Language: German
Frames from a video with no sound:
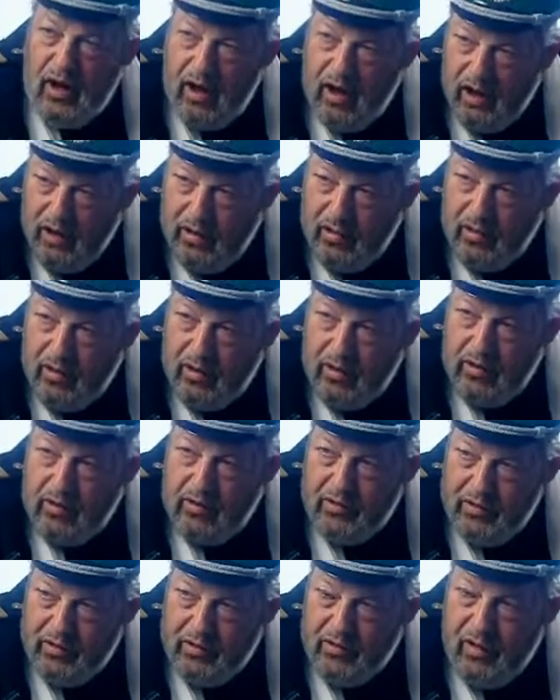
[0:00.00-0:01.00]

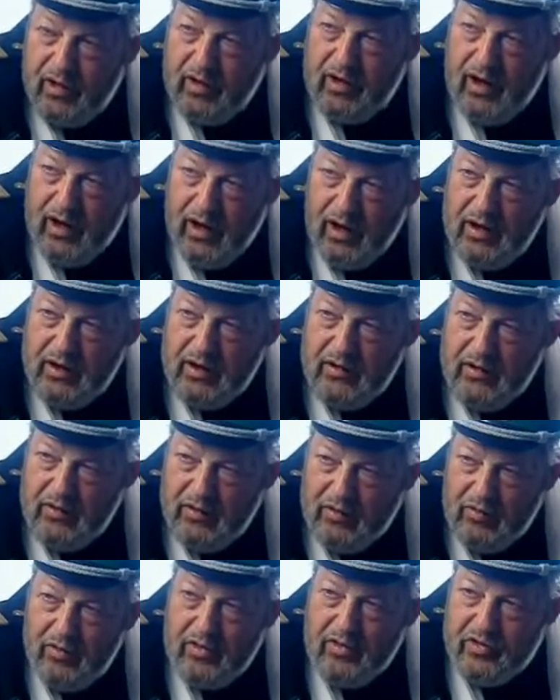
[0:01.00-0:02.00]
Aber sie wollte halt,
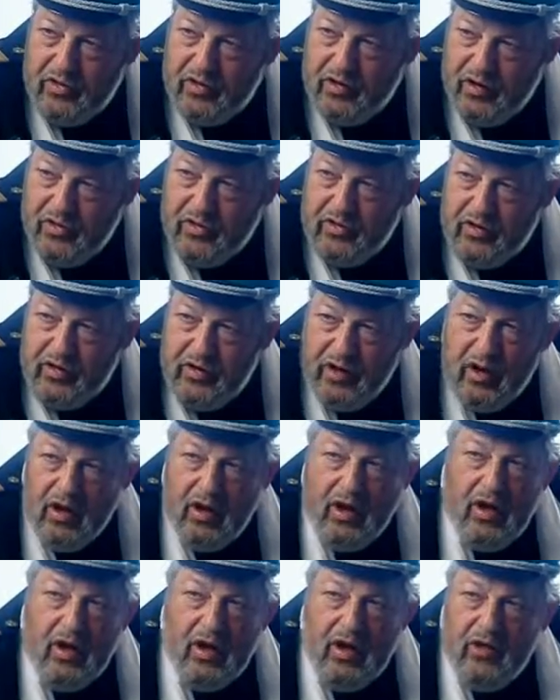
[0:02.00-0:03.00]
sie wusste, dass
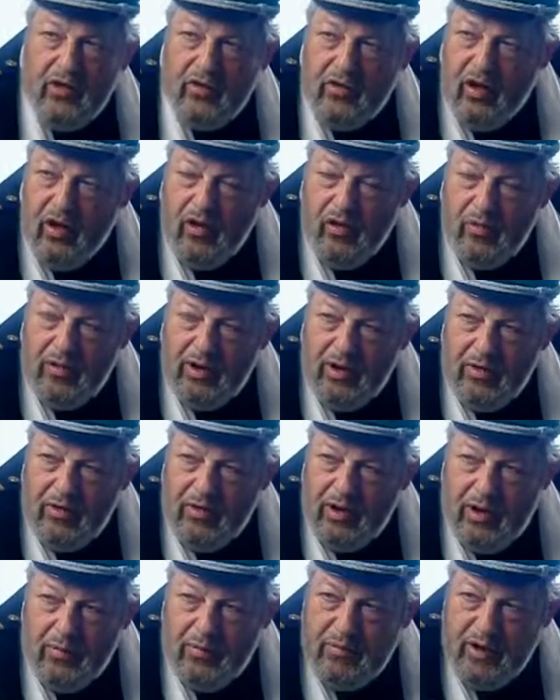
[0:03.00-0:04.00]
es auch mit
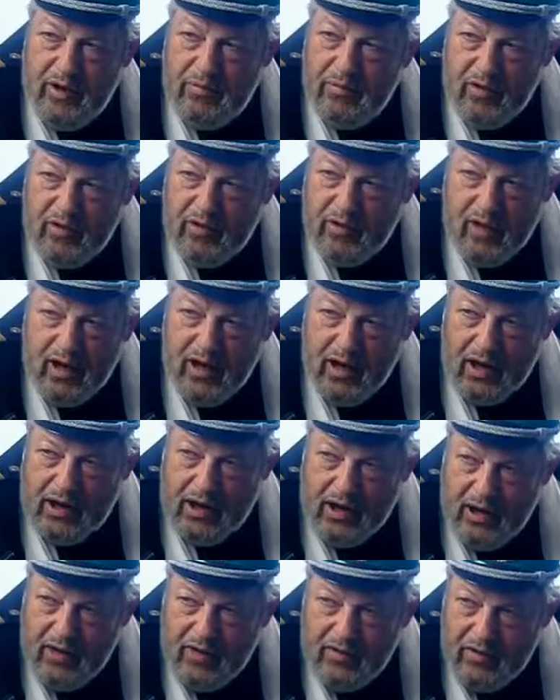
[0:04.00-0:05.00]
ihrem Leben nicht mehr so lange
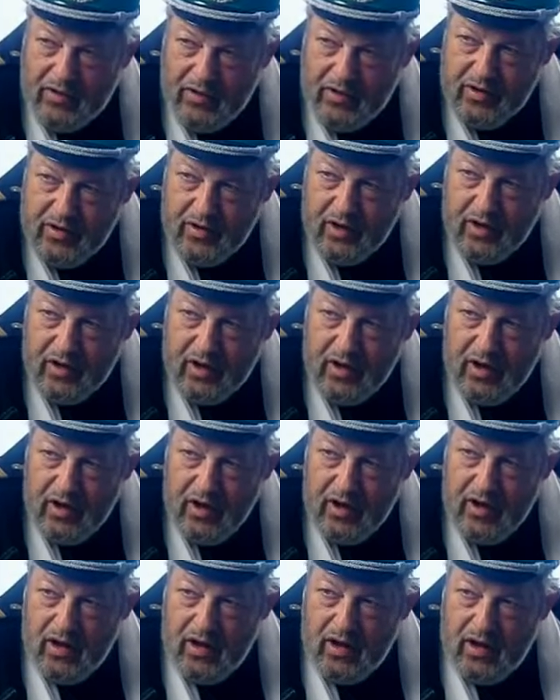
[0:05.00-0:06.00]
gehen wird.
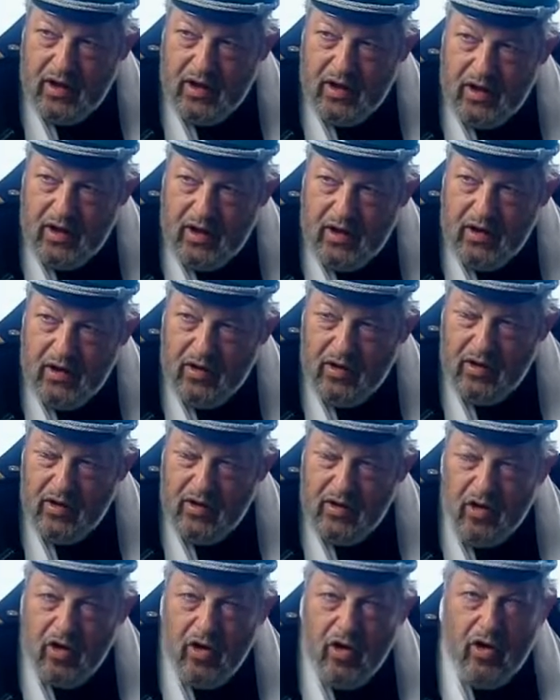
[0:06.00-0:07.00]
Das war ihre Chance.